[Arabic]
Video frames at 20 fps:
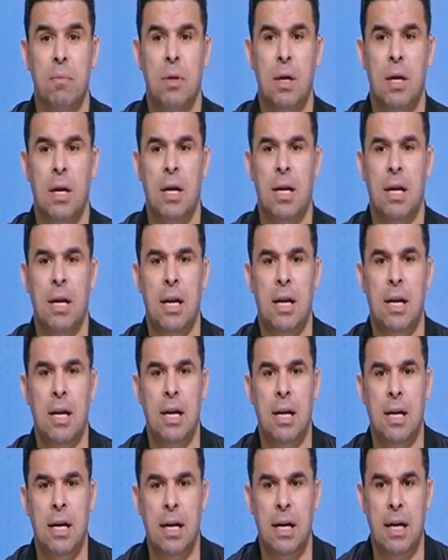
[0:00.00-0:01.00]
الـ
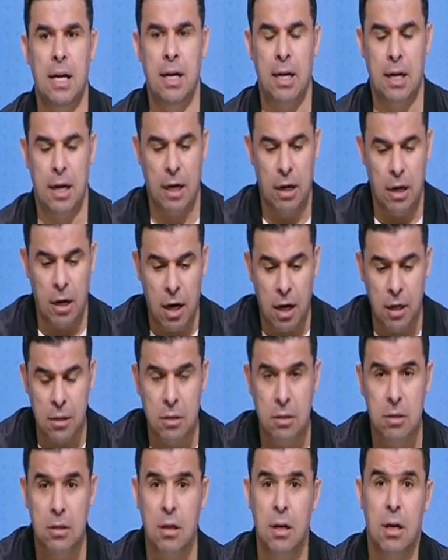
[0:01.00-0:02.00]
الـ الـ الـ
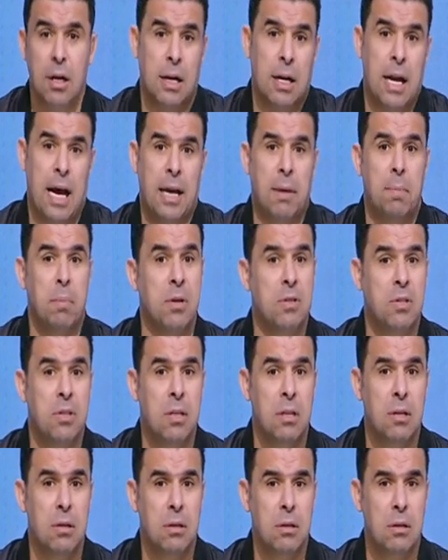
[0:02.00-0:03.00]
الارض لعيب
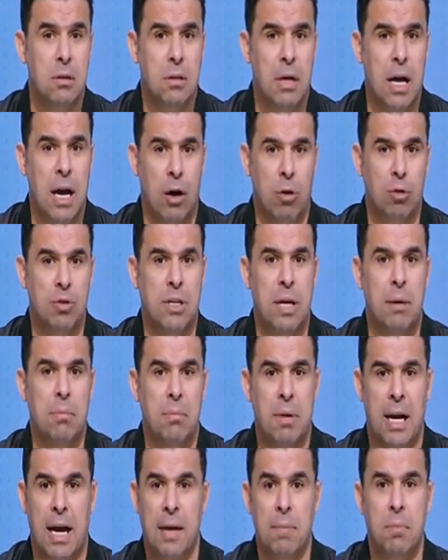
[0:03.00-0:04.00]
بطيء حسام
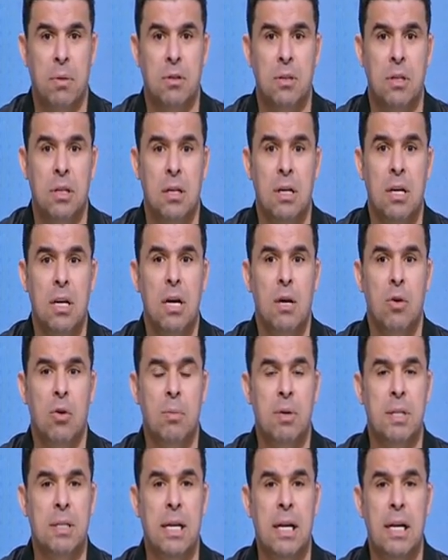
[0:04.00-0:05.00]
لعيب بطيء
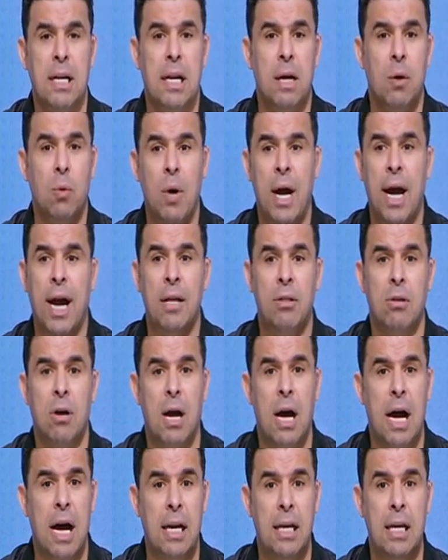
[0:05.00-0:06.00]
وبالتالي لو واحد
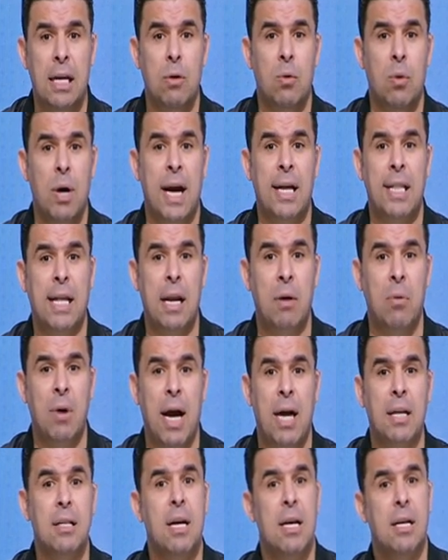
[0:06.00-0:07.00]
راح عليه واحد على
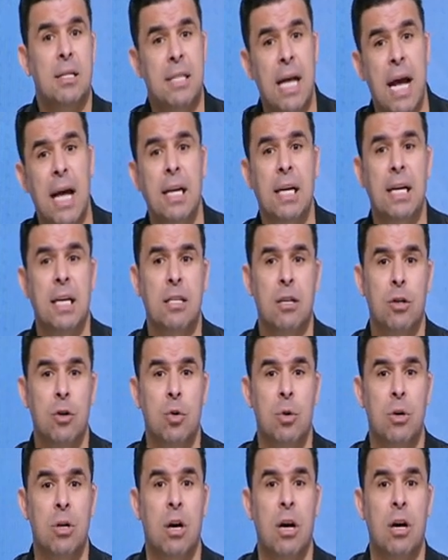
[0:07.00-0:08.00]
واحد سهل جدا ان
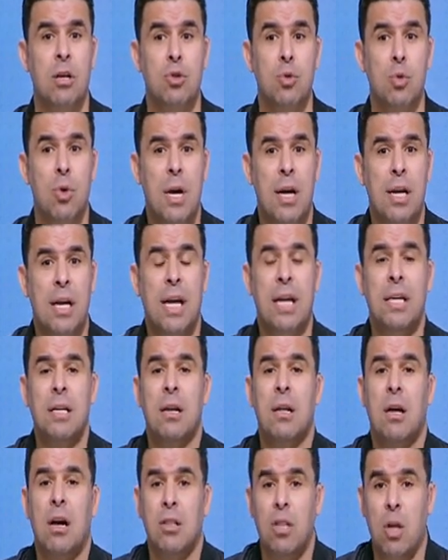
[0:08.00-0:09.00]
هو يرقصه لان
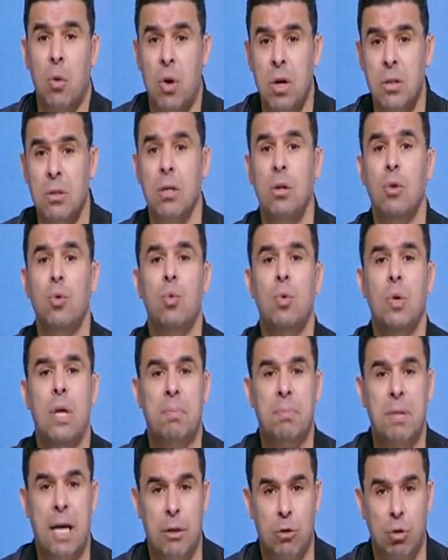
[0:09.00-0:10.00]
الخطوات الاولى
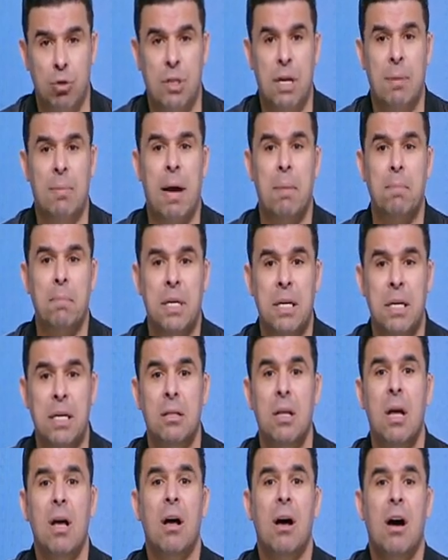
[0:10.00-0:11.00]
بتاعت حسام عبد المجيد
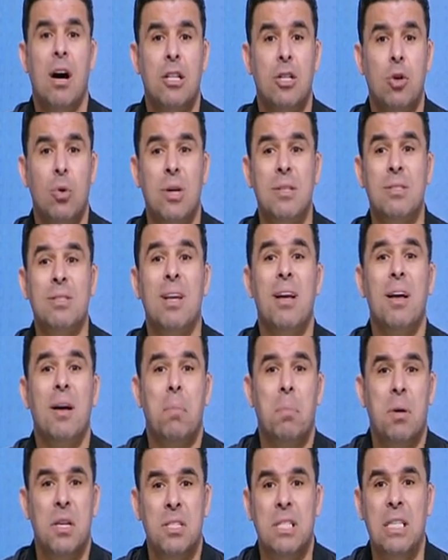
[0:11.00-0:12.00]
خطوات
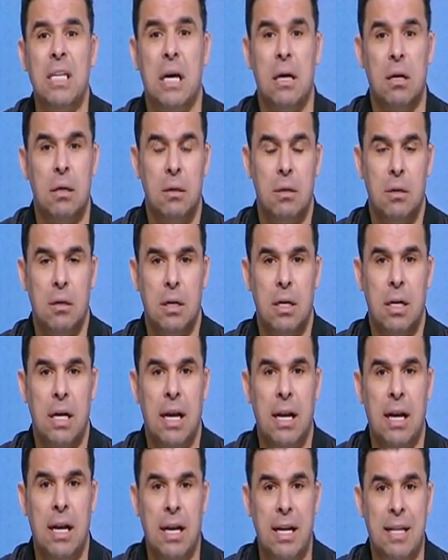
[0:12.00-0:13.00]
بطيئه
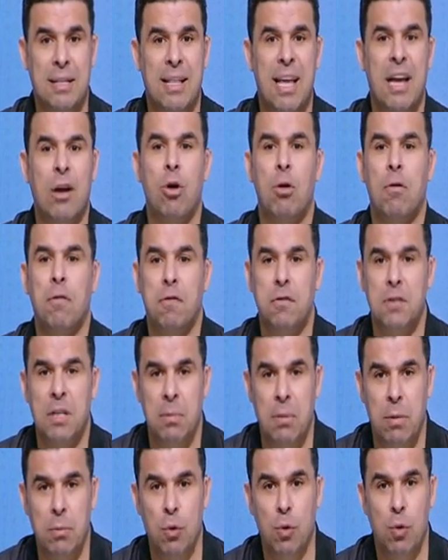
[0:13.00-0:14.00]
التيك اوف زي
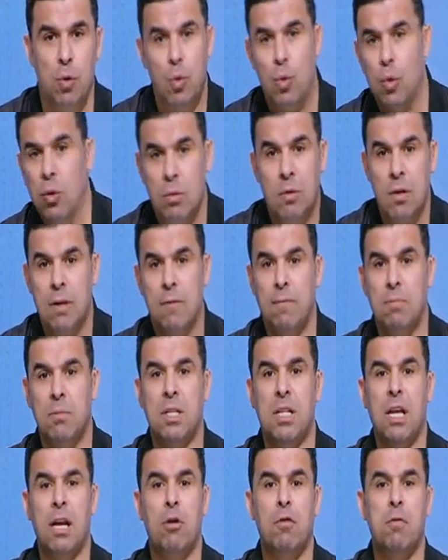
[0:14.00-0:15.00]
ما بيقولوا
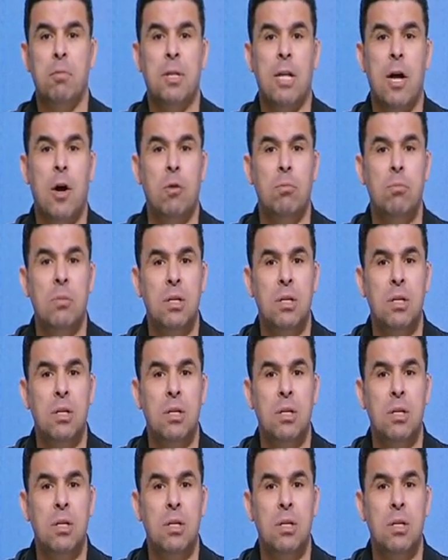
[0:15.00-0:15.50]
التيك اوف بتاعه